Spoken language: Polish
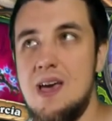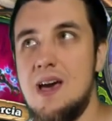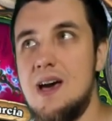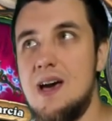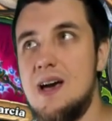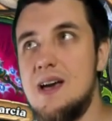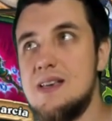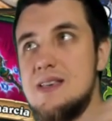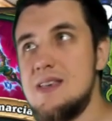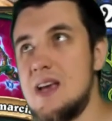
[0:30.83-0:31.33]

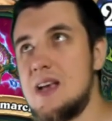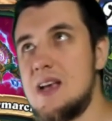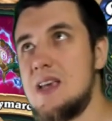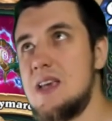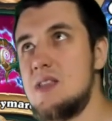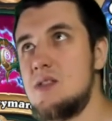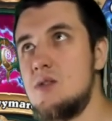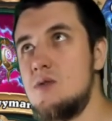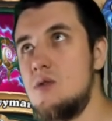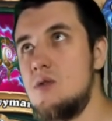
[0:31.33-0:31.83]
E,
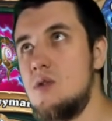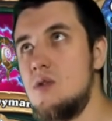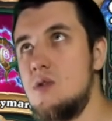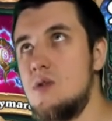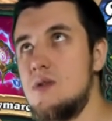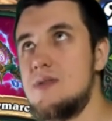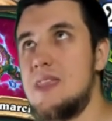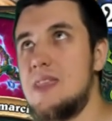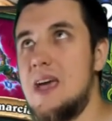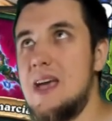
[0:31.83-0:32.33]
jakie
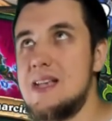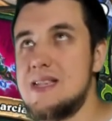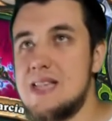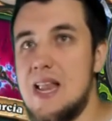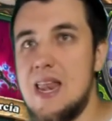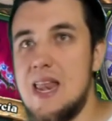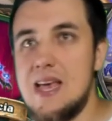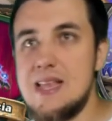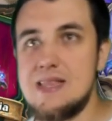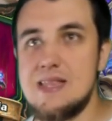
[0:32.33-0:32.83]
to daje
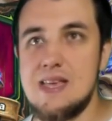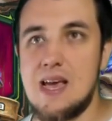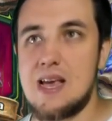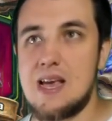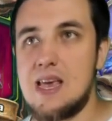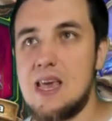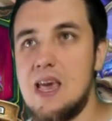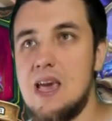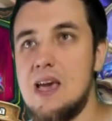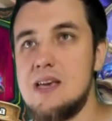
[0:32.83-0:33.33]
zalety,
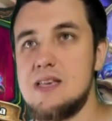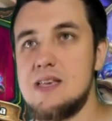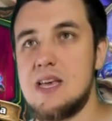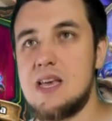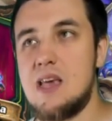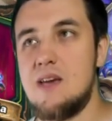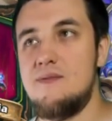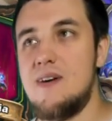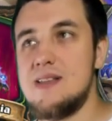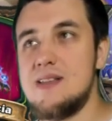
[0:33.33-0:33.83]
jakie,
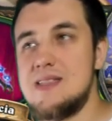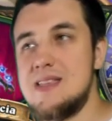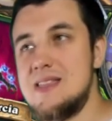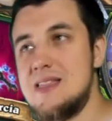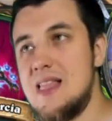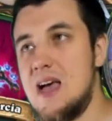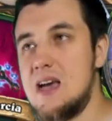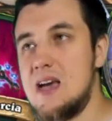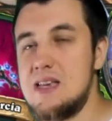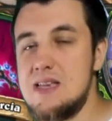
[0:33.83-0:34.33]
jakie wady
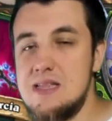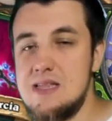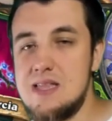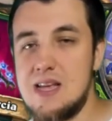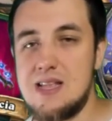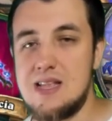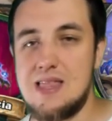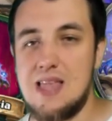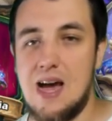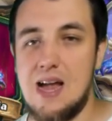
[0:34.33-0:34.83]
dla
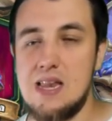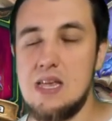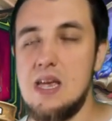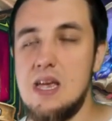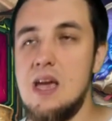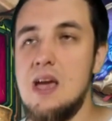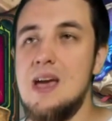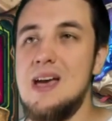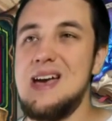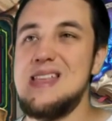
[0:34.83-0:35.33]
innych talii?